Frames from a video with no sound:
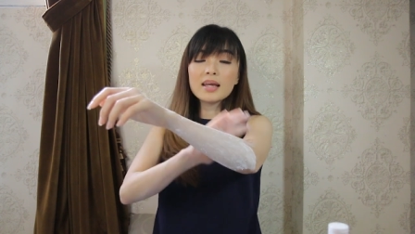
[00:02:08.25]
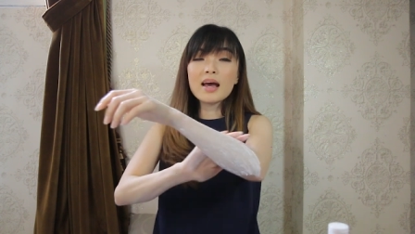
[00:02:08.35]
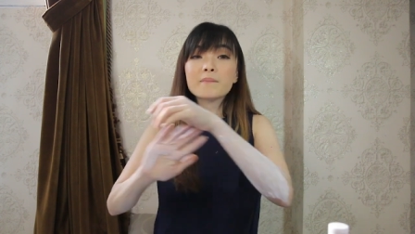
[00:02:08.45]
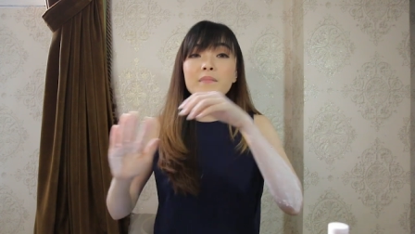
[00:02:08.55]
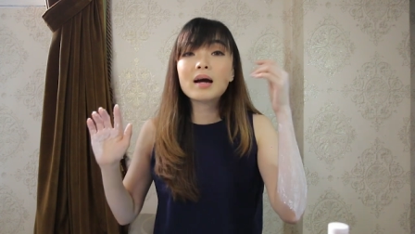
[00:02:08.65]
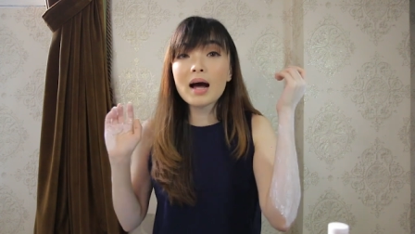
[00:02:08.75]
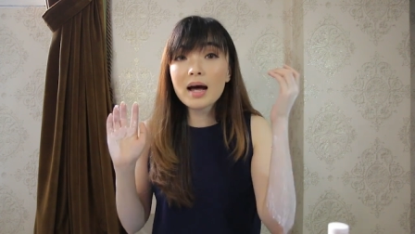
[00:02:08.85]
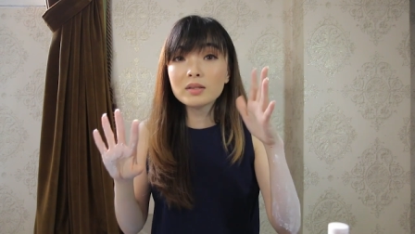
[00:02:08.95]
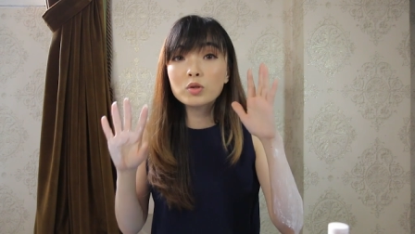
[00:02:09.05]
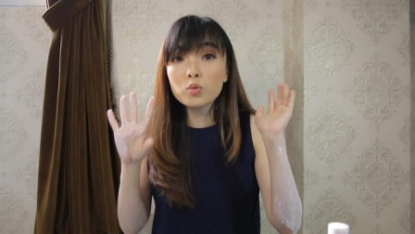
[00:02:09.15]

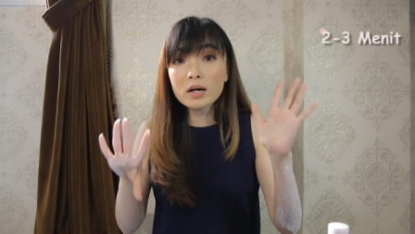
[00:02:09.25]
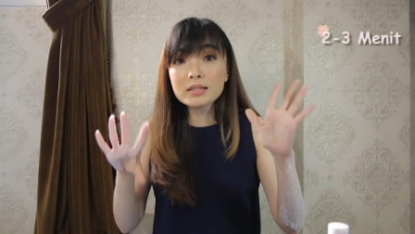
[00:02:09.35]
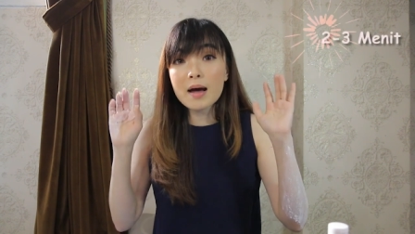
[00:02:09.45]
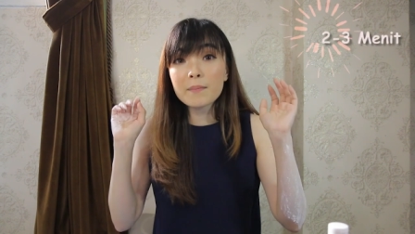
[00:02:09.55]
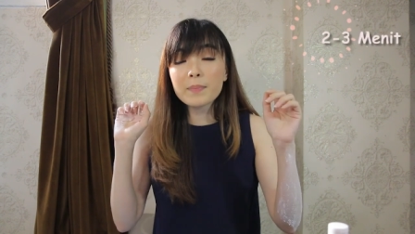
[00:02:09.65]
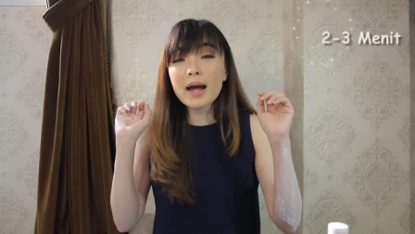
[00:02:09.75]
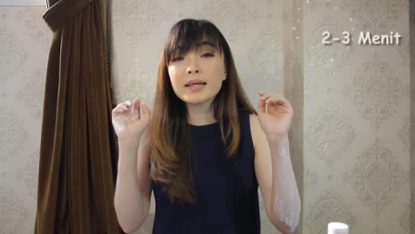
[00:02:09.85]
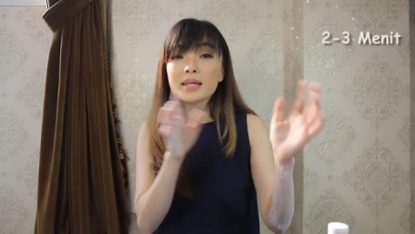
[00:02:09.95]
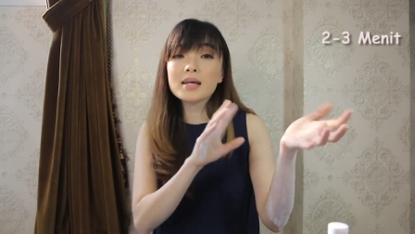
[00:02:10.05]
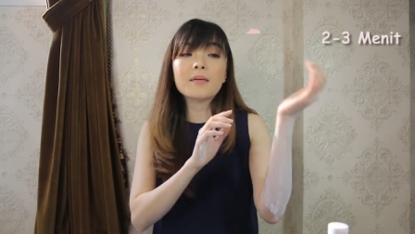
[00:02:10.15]
diamkan 2
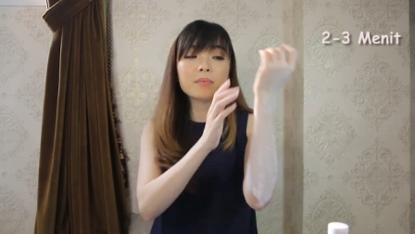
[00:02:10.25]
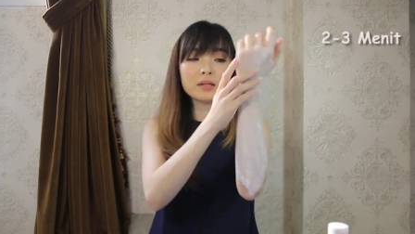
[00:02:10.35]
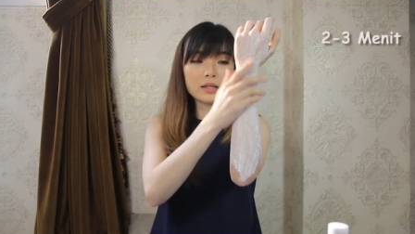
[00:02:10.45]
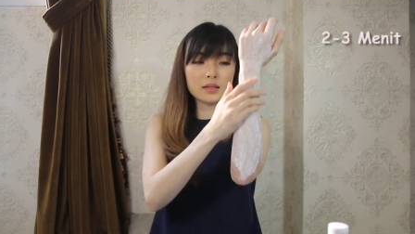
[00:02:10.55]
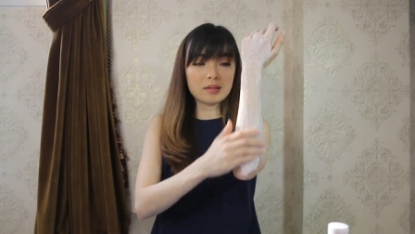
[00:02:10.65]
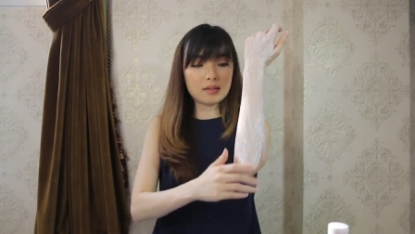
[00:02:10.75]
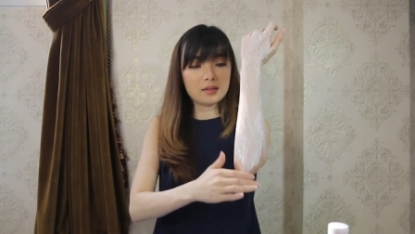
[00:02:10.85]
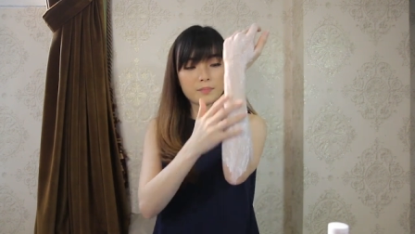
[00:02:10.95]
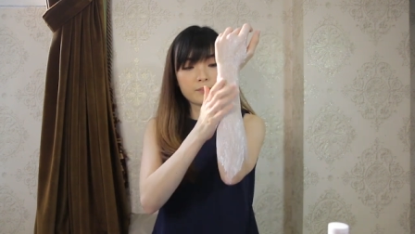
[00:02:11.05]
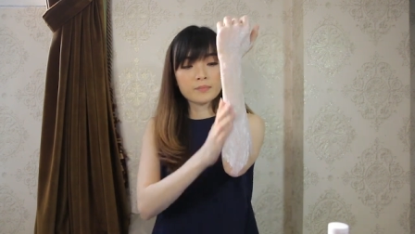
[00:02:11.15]
3 menit
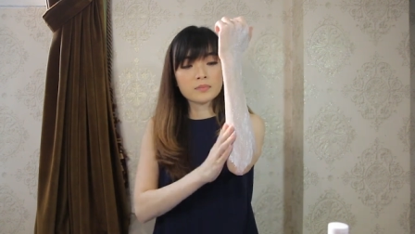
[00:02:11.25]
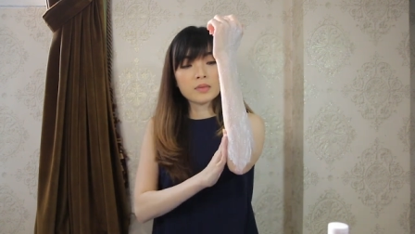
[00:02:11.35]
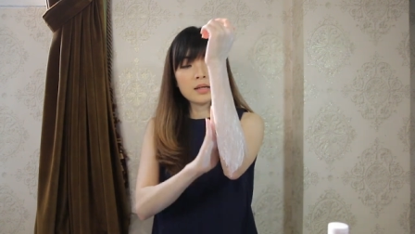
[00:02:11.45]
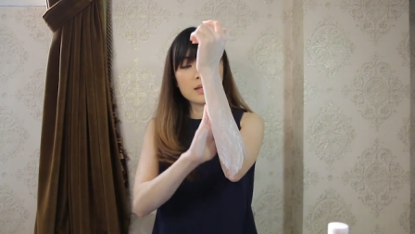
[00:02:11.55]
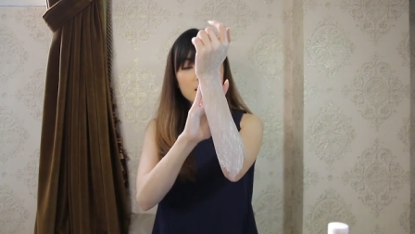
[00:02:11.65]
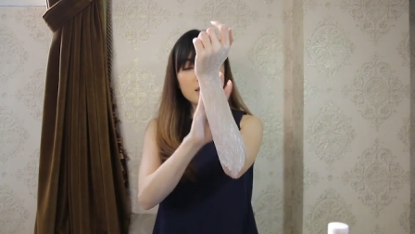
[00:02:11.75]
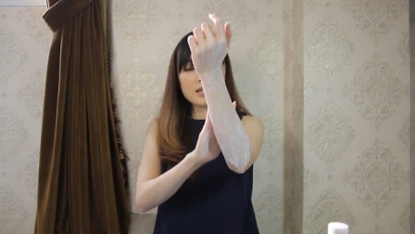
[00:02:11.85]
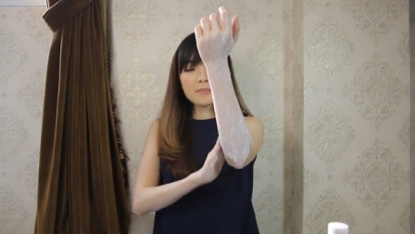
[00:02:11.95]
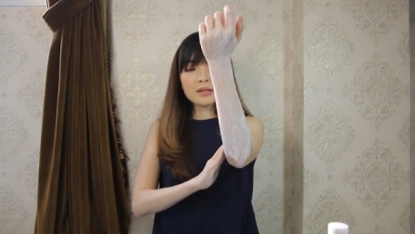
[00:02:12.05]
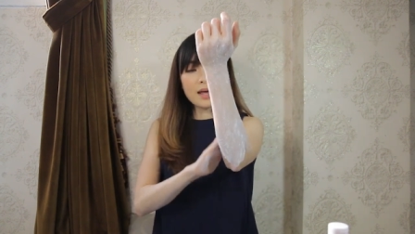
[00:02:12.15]

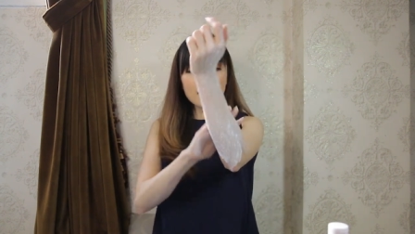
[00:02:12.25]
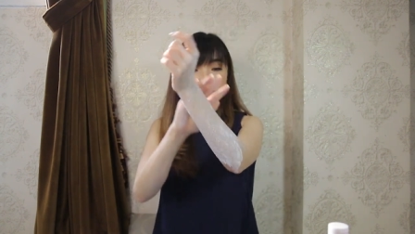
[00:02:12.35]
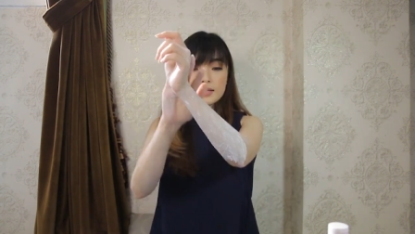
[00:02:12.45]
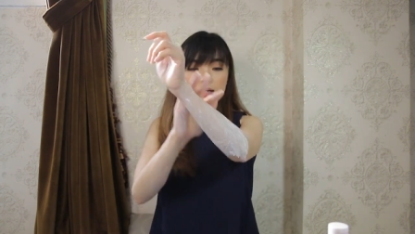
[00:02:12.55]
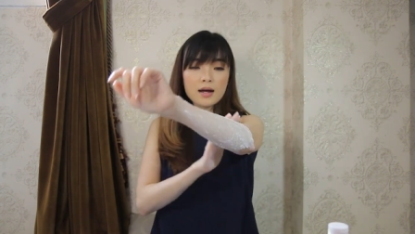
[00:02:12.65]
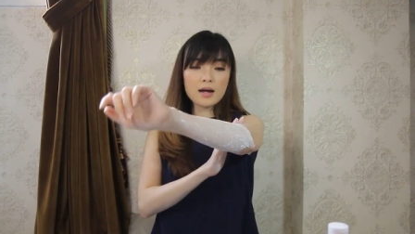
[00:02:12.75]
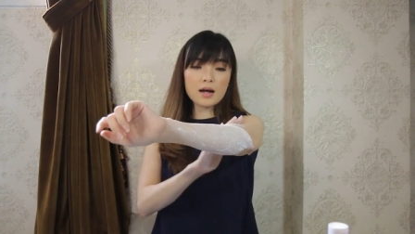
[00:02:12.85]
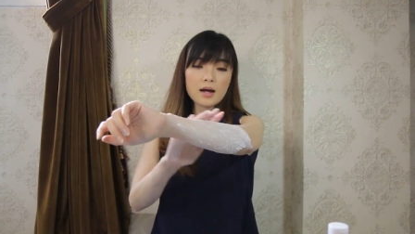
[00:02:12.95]
diamin aja